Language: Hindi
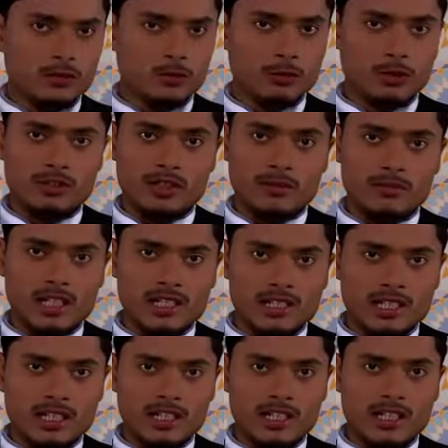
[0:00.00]
तो मोहतरम
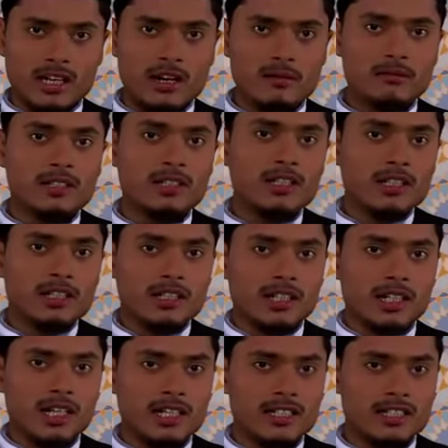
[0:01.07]
नाजरीन कराम
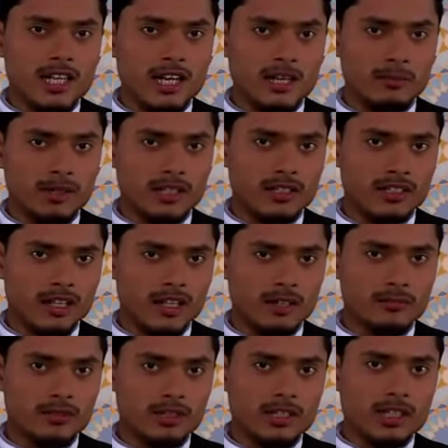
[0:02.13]
ये हैं सहाब
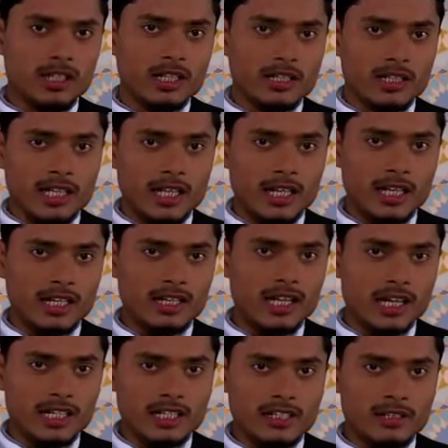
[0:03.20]
कराम ये हैं
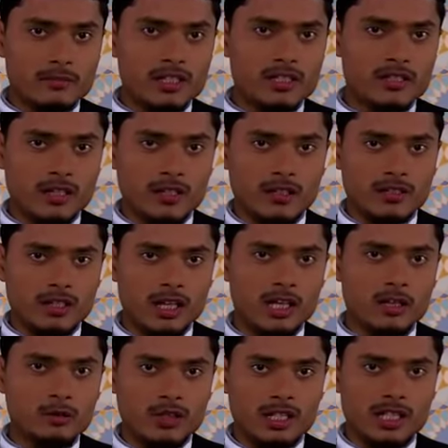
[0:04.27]
अल्लाह के नबी
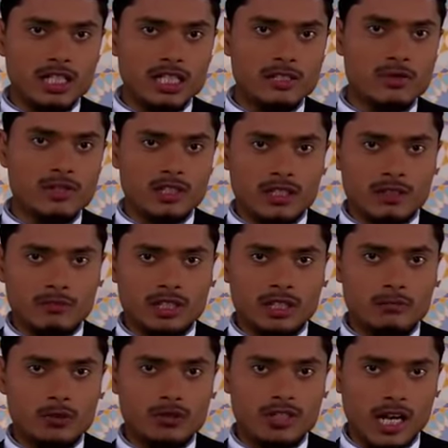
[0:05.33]
सल्लल्लाहु अलैहि वसल्लम के
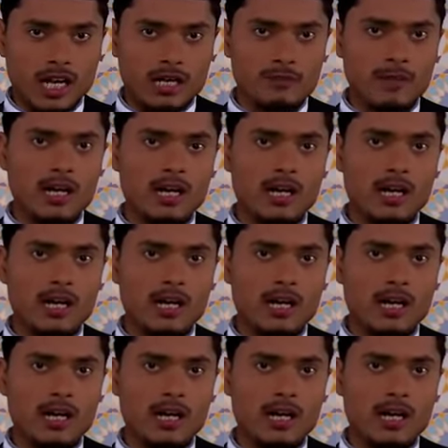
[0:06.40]
वो सहाबा